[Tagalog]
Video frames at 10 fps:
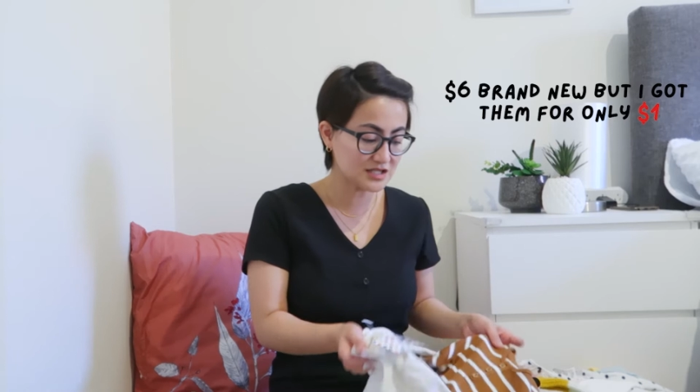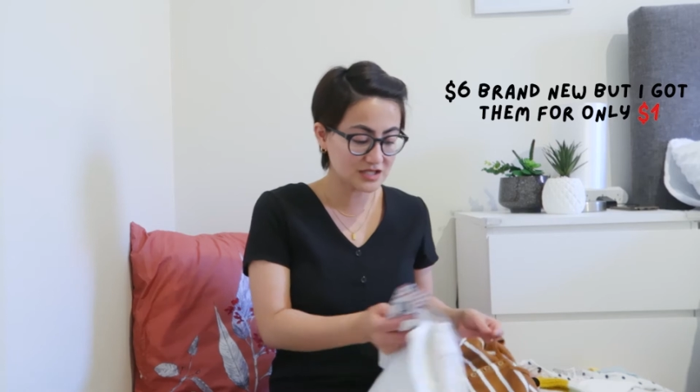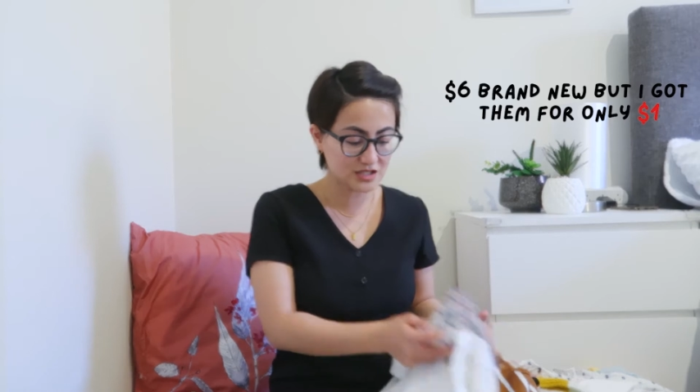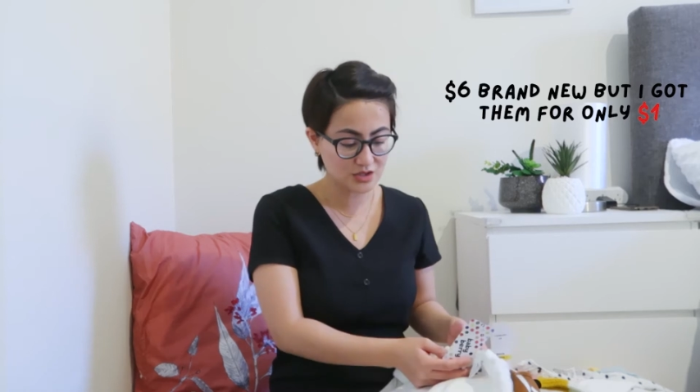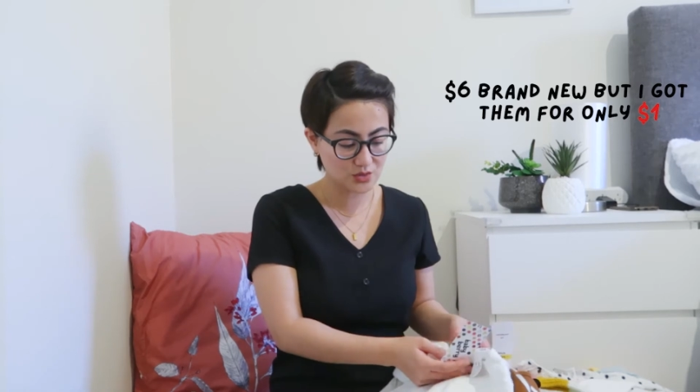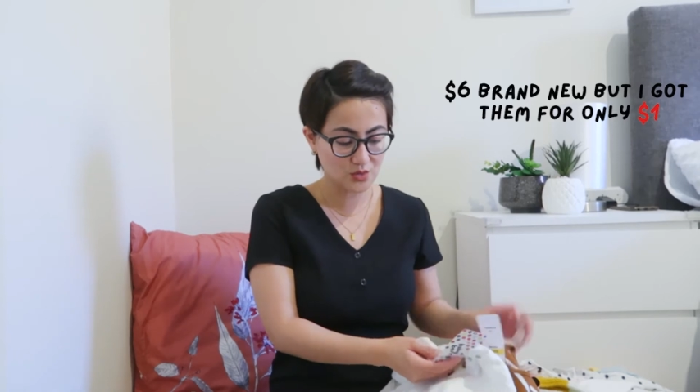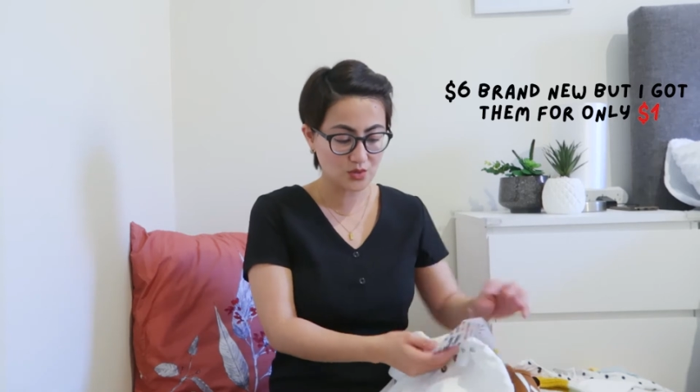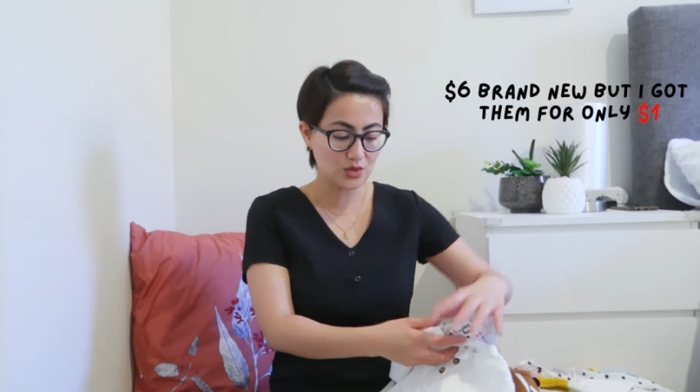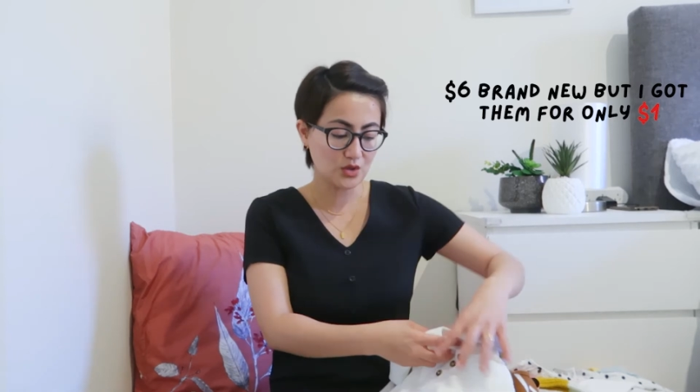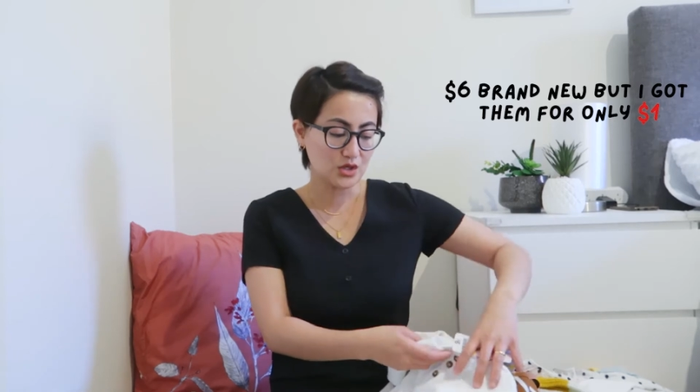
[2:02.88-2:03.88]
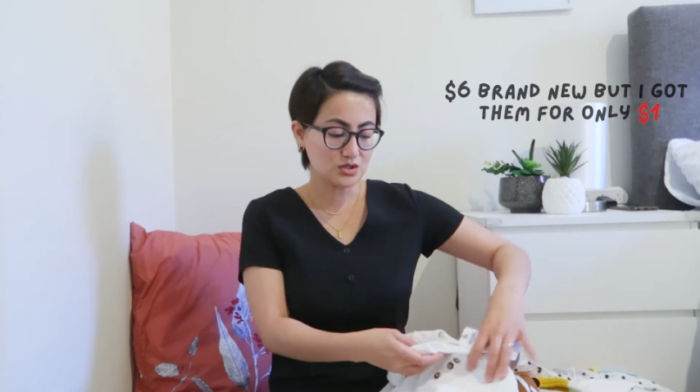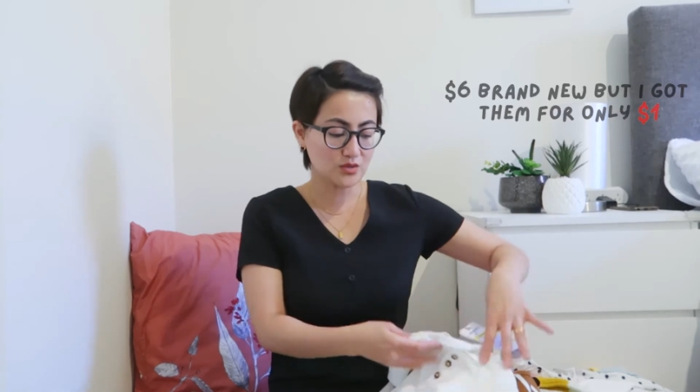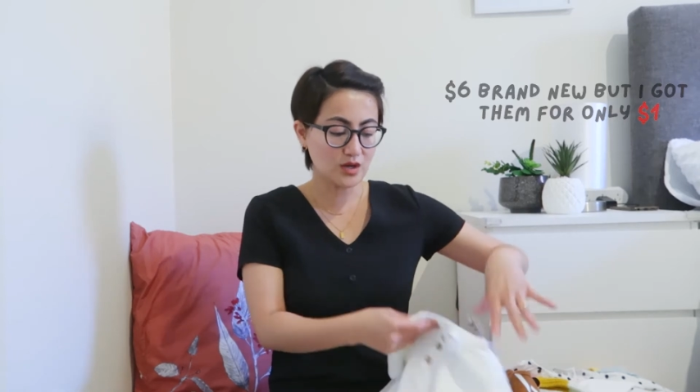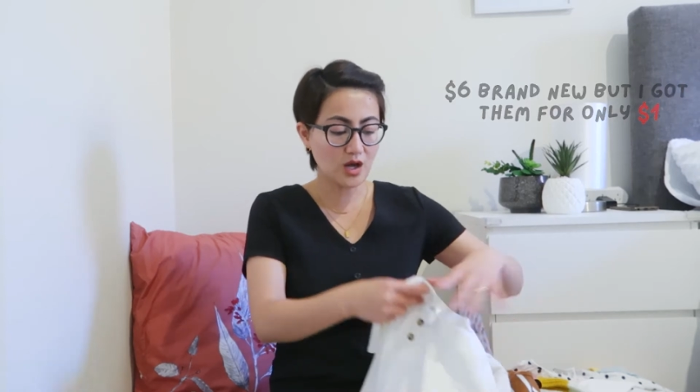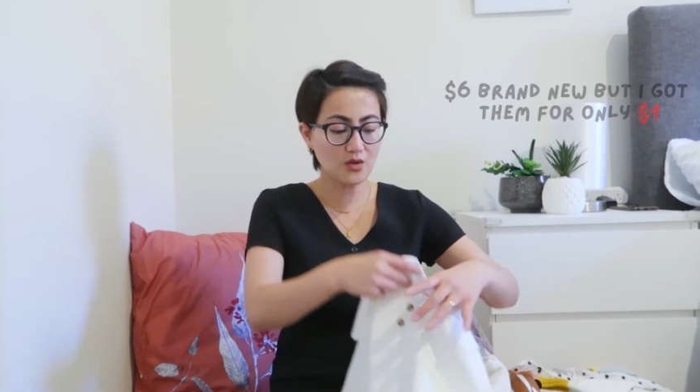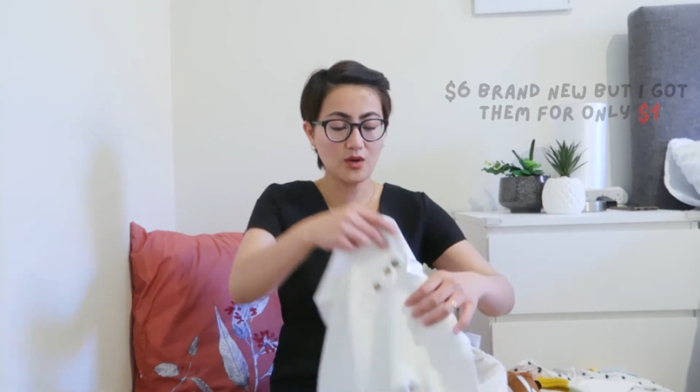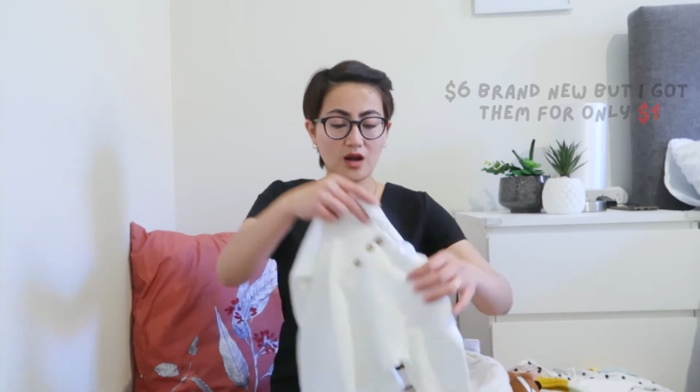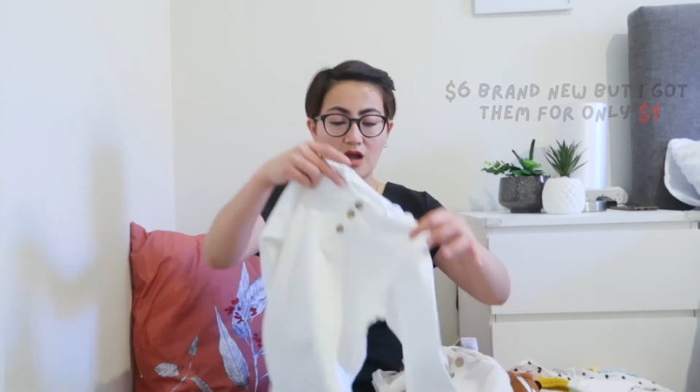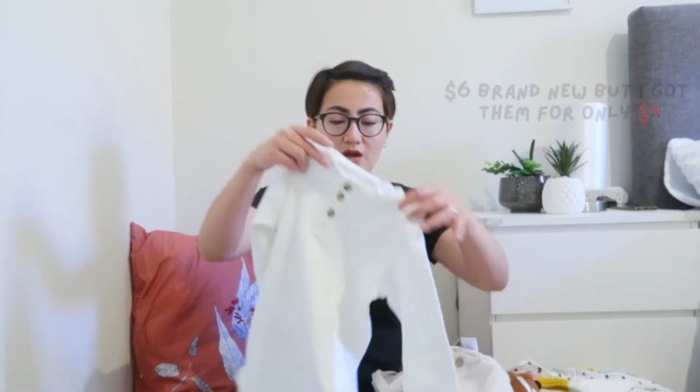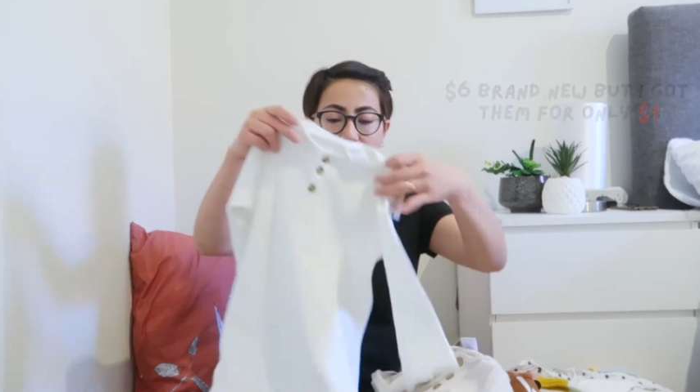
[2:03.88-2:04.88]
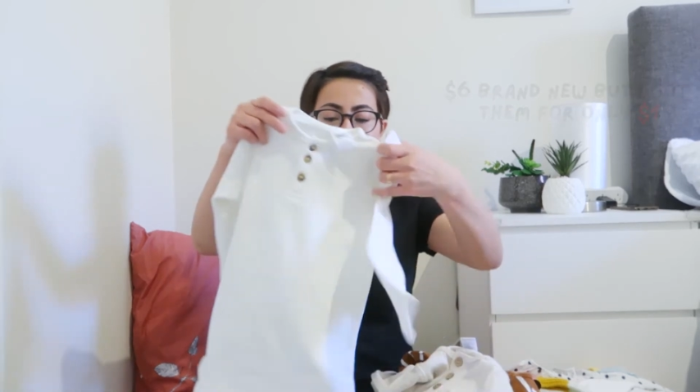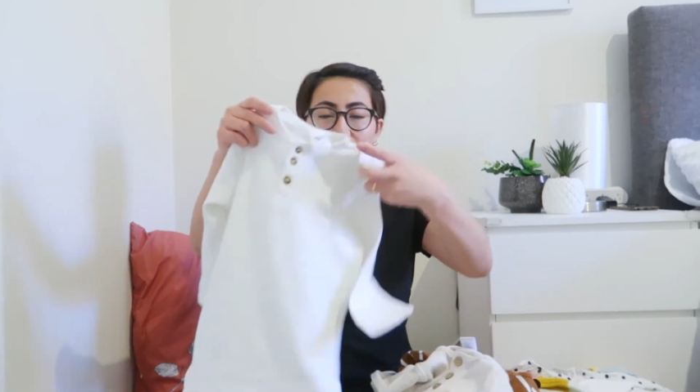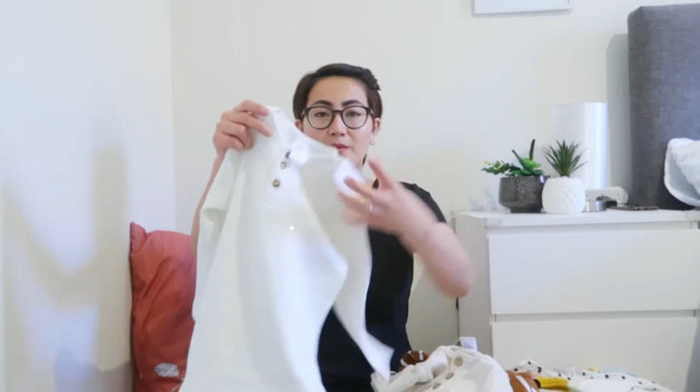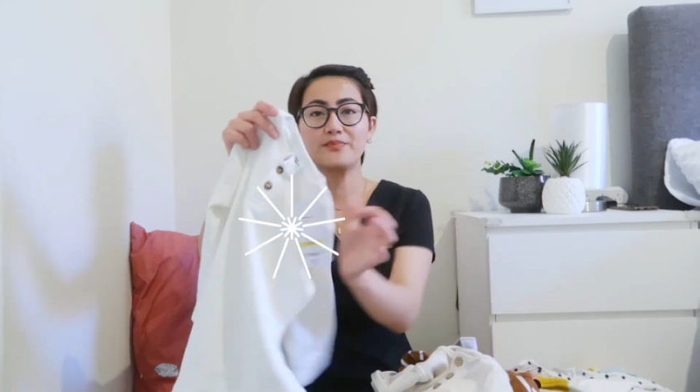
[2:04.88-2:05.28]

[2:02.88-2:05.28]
each ito. So, nakakuha lang ako ng